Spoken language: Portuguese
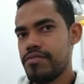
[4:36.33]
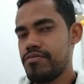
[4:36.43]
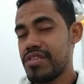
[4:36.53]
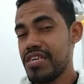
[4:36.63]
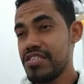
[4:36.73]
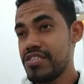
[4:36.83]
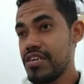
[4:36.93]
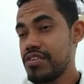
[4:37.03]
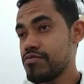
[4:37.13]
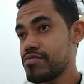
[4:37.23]
Não tem
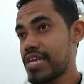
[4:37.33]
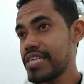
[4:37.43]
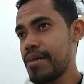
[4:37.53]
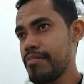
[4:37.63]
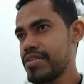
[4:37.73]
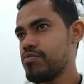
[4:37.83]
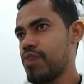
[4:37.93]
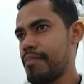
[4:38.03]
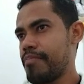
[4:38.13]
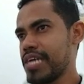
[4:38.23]
jeito, não sai da mente do
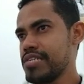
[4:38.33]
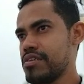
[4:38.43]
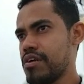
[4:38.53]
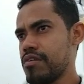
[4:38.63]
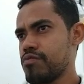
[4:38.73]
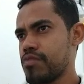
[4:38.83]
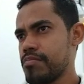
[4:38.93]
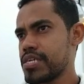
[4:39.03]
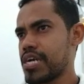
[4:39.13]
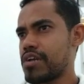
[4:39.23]
rapaz, não. É o
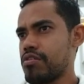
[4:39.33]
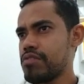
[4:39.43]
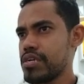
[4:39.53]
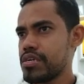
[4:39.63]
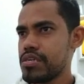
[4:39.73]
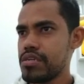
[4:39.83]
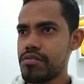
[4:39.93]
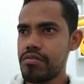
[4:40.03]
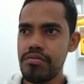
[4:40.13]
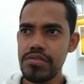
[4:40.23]
nome de Carol. É? Que
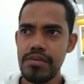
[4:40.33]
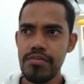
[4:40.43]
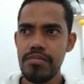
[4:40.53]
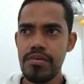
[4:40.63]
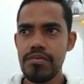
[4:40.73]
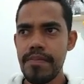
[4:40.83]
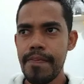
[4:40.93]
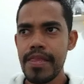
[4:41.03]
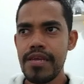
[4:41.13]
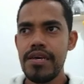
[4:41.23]
coisa, meu irmão.
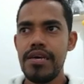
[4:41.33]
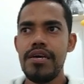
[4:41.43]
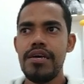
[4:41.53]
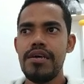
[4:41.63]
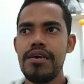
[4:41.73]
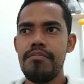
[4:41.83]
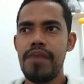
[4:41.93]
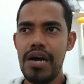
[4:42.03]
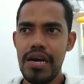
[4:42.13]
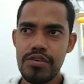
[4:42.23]
É,
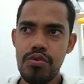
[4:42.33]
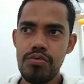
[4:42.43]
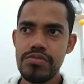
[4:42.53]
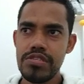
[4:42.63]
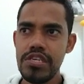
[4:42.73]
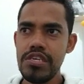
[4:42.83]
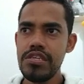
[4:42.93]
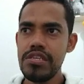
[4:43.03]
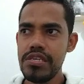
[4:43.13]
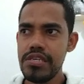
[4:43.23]
Michael,
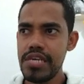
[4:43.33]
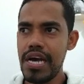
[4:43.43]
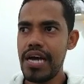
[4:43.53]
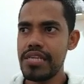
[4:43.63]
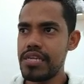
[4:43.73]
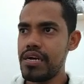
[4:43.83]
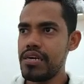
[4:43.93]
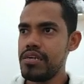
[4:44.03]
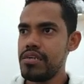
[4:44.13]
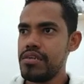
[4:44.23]
Tini,
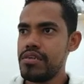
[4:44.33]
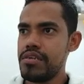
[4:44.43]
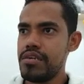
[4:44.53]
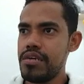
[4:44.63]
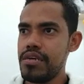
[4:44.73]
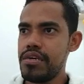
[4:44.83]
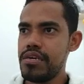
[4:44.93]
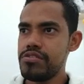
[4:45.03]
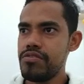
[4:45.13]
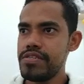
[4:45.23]
Yatra.
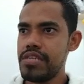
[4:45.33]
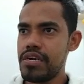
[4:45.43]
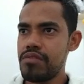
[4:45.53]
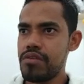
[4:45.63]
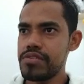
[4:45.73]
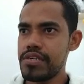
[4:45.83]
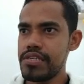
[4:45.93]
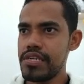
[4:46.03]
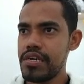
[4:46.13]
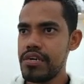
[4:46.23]
É, deixa eu ver se tem alguma coisa
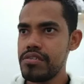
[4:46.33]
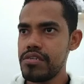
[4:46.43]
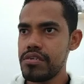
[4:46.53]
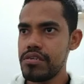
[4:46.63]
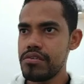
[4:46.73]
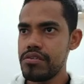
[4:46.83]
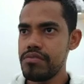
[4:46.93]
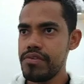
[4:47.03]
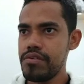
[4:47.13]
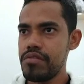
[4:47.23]
aqui de Candy.
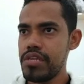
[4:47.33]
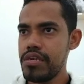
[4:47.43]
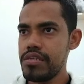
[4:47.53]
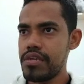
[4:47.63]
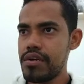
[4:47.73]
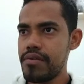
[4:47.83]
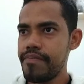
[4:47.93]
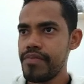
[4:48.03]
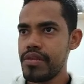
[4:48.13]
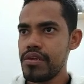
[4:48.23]
É, Violeta
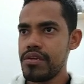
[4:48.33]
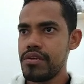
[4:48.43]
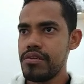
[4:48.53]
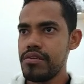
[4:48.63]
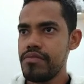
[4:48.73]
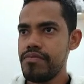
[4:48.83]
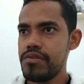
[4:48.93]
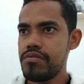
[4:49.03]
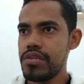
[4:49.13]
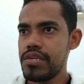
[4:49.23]
e
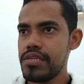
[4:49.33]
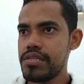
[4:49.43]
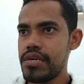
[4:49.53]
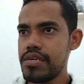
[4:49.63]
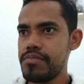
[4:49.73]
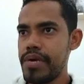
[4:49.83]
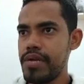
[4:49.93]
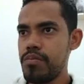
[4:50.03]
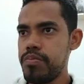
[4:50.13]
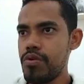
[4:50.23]
Violeta.
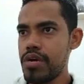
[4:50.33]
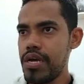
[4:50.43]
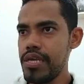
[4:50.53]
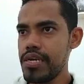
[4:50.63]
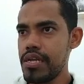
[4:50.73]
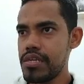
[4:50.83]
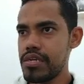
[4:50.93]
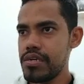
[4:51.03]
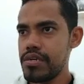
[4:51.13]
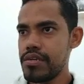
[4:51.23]
Espera um pouco aí,
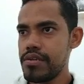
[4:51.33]
galera.